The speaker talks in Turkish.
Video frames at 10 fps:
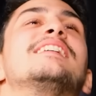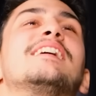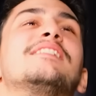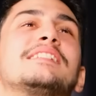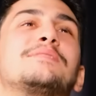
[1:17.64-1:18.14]
E,
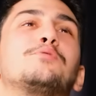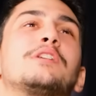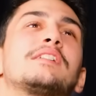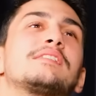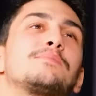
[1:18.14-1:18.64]
evet bu
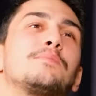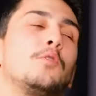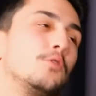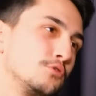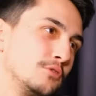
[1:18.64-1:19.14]
yaz
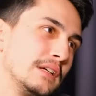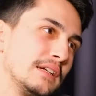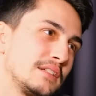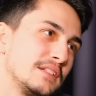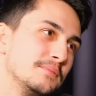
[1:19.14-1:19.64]
Ordu'da
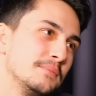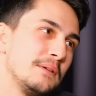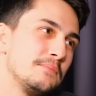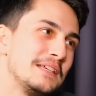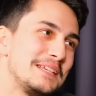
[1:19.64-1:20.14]
yaşadım evet.
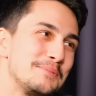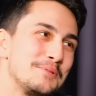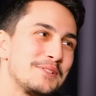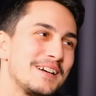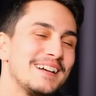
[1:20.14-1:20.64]
ben bir iki
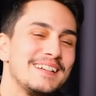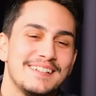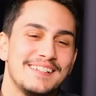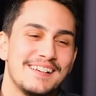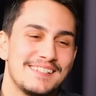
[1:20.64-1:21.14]
buçuk ay. E,
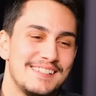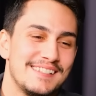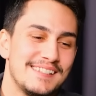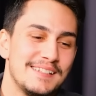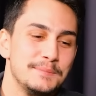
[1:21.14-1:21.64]
yaz
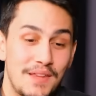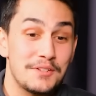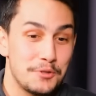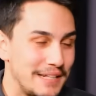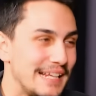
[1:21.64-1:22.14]
dizisi.
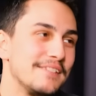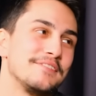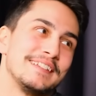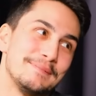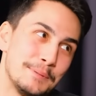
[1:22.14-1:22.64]
Çok
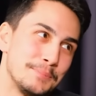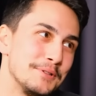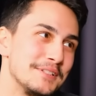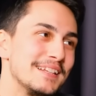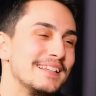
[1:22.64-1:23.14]
keyifli bir
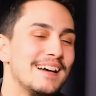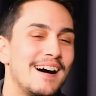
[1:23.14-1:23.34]
projeydi.